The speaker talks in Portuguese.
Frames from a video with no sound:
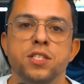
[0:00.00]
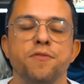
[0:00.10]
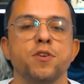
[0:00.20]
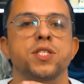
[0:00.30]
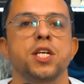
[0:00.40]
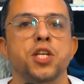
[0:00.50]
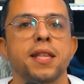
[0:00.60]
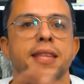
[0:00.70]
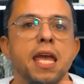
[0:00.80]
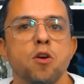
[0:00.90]
Se você
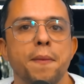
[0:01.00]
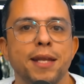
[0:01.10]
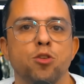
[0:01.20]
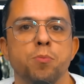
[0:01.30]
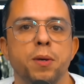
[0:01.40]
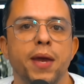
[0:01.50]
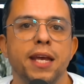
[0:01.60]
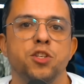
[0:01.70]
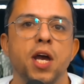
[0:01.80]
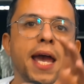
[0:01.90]
já tem uma método
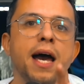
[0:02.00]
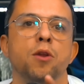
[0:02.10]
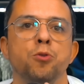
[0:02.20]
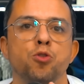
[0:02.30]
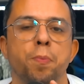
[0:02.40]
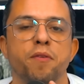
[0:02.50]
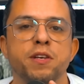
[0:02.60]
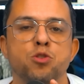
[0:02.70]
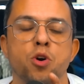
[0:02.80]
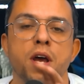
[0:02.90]
BWay já é aluno do
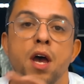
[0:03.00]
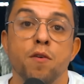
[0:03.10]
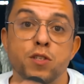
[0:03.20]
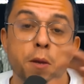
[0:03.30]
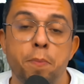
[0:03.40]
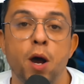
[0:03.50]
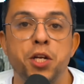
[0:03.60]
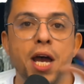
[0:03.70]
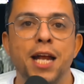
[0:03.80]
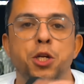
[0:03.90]
professor, você
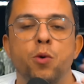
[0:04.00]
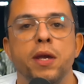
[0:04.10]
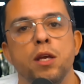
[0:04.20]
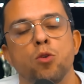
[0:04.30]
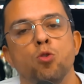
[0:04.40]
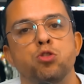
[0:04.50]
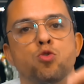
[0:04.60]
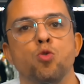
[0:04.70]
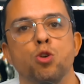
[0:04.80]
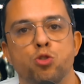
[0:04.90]
pode adquirir os
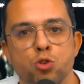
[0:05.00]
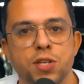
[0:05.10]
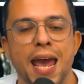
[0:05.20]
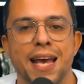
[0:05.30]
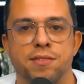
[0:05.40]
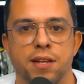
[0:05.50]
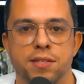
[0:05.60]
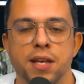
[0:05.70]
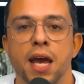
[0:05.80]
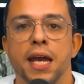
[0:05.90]
cursos
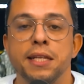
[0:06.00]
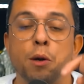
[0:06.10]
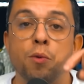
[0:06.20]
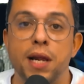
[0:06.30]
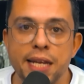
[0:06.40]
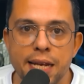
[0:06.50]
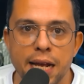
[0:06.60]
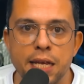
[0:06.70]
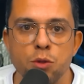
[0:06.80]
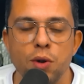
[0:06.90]
extras. Então clica
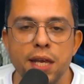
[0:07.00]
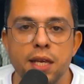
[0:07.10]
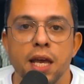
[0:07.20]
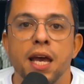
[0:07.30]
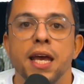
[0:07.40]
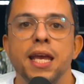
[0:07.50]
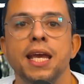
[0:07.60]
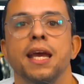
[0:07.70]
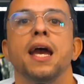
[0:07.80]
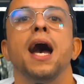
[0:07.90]
aqui no link
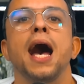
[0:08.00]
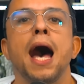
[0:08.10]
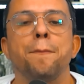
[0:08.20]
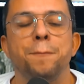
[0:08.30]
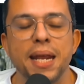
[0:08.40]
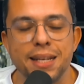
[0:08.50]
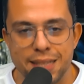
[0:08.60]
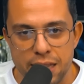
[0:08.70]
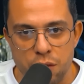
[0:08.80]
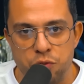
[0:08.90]
e
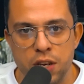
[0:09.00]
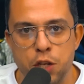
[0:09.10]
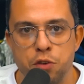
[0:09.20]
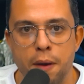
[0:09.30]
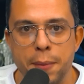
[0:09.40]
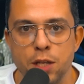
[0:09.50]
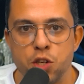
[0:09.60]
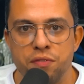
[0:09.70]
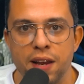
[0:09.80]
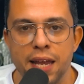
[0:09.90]
aprenda
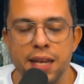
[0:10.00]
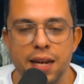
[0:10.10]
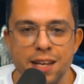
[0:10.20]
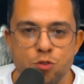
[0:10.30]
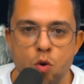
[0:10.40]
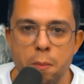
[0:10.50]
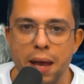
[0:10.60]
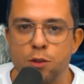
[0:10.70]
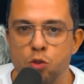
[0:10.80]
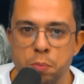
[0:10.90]
definitivamente a falar inglês com o
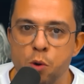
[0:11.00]
método